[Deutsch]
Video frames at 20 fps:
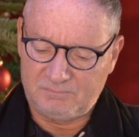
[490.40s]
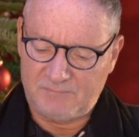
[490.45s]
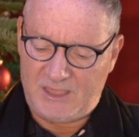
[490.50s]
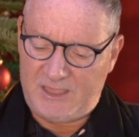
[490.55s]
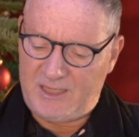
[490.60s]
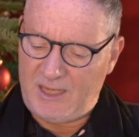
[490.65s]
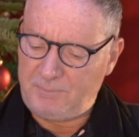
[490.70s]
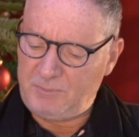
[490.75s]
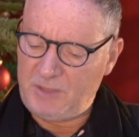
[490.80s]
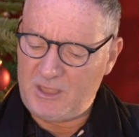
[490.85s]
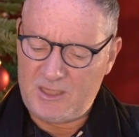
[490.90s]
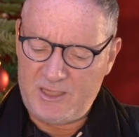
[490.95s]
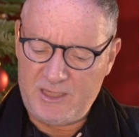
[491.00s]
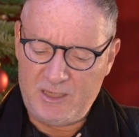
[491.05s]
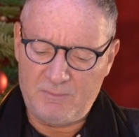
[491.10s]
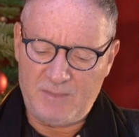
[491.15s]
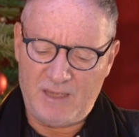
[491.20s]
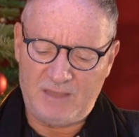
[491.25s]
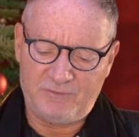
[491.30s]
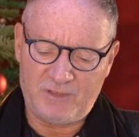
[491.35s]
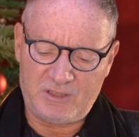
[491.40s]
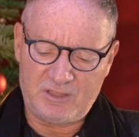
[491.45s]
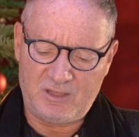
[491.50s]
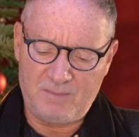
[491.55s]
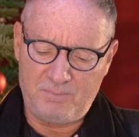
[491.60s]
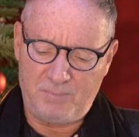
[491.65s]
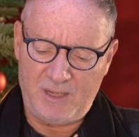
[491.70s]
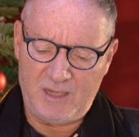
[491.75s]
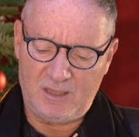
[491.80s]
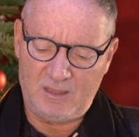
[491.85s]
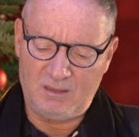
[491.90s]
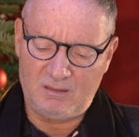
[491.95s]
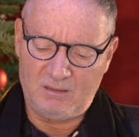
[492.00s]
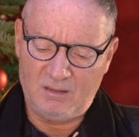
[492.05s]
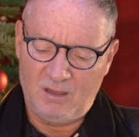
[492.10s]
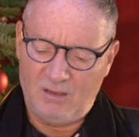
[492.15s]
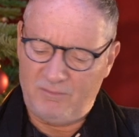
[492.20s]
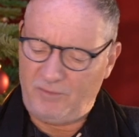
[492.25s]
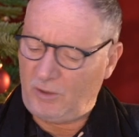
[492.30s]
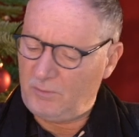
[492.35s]
Ich habe dich nie um etwas gebeten.
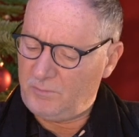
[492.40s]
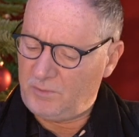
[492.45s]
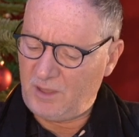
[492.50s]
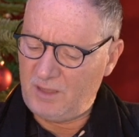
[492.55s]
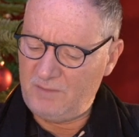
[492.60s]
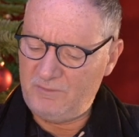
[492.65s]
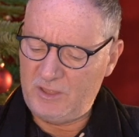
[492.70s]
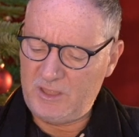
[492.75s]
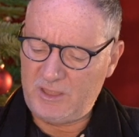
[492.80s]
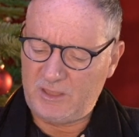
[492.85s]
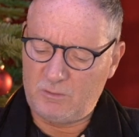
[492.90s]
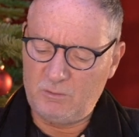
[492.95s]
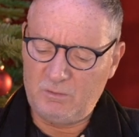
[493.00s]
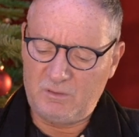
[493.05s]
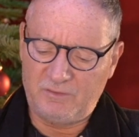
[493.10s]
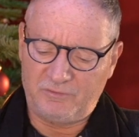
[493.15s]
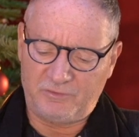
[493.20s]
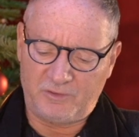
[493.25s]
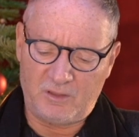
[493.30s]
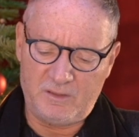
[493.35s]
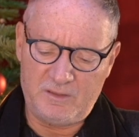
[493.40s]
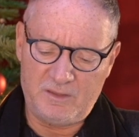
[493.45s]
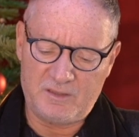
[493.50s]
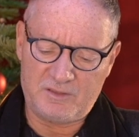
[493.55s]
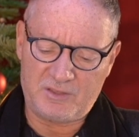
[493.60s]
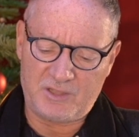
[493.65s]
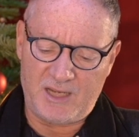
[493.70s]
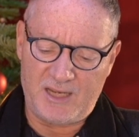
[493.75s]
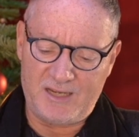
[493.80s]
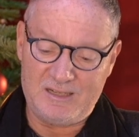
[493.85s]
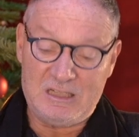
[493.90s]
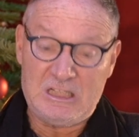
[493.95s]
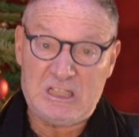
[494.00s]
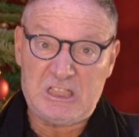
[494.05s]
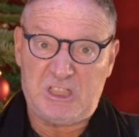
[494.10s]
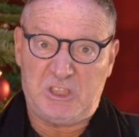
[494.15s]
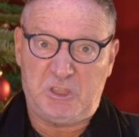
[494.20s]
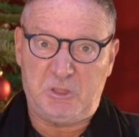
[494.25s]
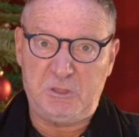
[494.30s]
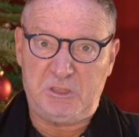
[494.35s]
Warum können wir nicht gute Freunde sein?
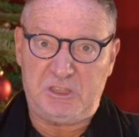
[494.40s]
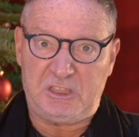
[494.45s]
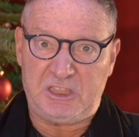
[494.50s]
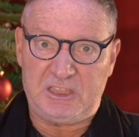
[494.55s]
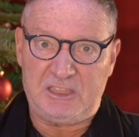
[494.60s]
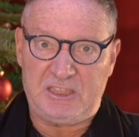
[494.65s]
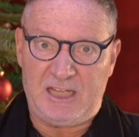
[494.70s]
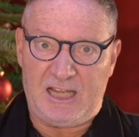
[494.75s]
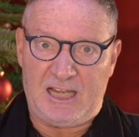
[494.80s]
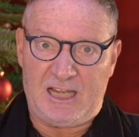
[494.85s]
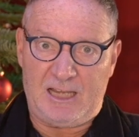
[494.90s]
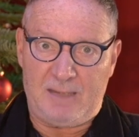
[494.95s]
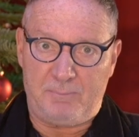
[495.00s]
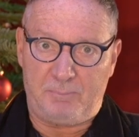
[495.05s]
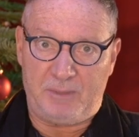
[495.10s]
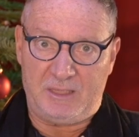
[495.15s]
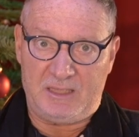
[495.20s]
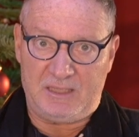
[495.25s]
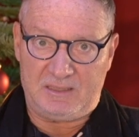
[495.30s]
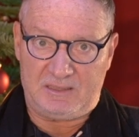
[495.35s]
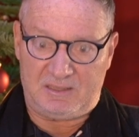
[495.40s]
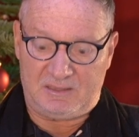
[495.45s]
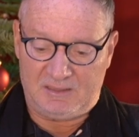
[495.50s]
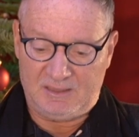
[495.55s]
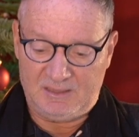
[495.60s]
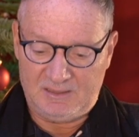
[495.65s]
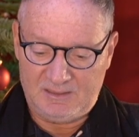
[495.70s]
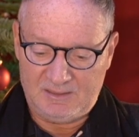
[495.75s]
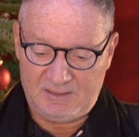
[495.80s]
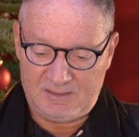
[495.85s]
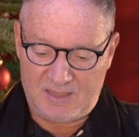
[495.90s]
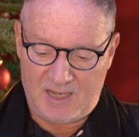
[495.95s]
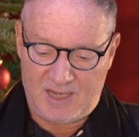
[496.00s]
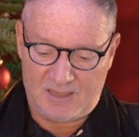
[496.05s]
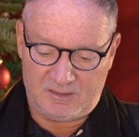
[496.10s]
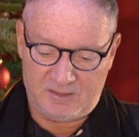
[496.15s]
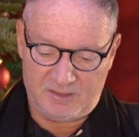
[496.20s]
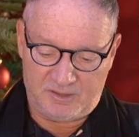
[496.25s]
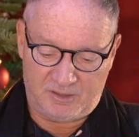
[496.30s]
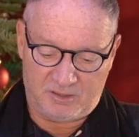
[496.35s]
Guten Abend,
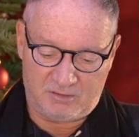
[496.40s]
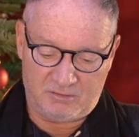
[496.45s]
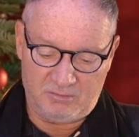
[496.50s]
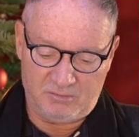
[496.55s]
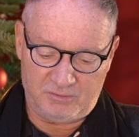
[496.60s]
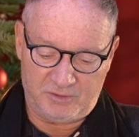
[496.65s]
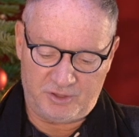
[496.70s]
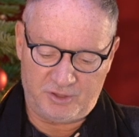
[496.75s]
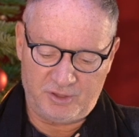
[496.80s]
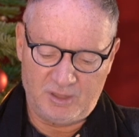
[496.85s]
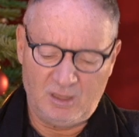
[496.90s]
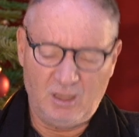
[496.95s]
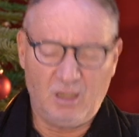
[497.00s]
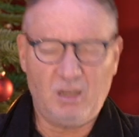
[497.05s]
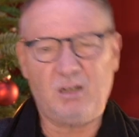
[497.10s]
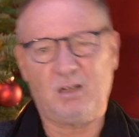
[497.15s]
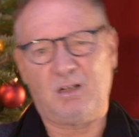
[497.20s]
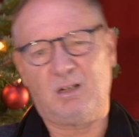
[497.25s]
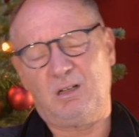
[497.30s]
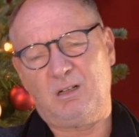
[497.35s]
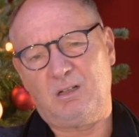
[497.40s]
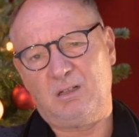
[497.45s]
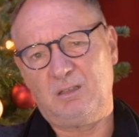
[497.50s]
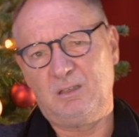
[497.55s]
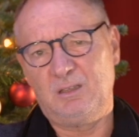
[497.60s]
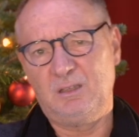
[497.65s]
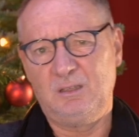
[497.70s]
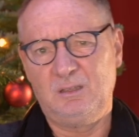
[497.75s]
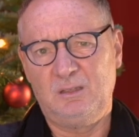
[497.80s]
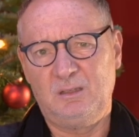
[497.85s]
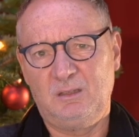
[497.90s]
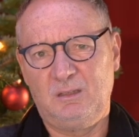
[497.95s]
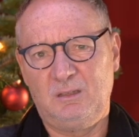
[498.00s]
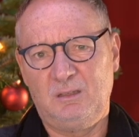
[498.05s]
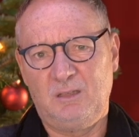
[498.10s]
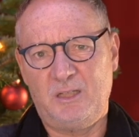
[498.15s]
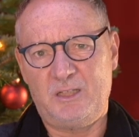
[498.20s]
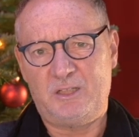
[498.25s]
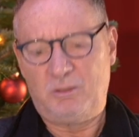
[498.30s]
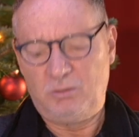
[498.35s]
sagte Scrooge. Ach,
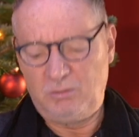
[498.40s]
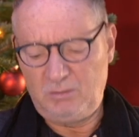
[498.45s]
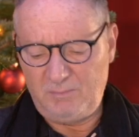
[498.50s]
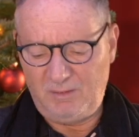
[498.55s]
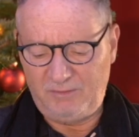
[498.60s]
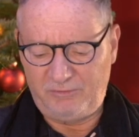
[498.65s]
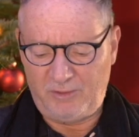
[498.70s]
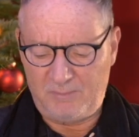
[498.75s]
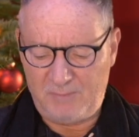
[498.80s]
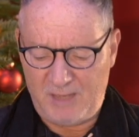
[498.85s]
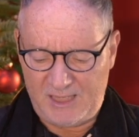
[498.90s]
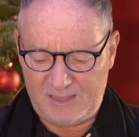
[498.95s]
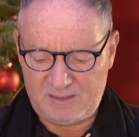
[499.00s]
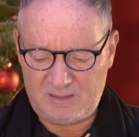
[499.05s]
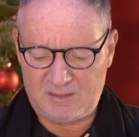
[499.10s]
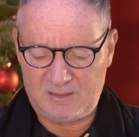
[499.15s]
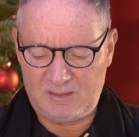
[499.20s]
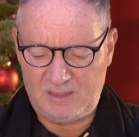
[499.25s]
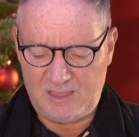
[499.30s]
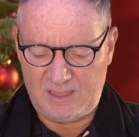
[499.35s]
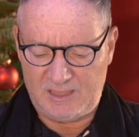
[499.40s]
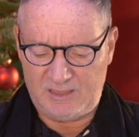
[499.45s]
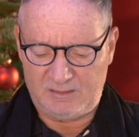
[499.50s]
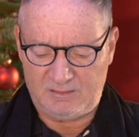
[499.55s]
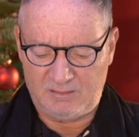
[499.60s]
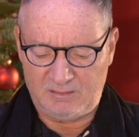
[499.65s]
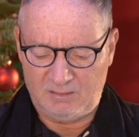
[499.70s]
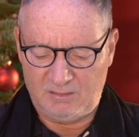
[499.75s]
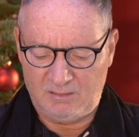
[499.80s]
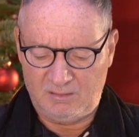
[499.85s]
es tut mir vom Herzen leid,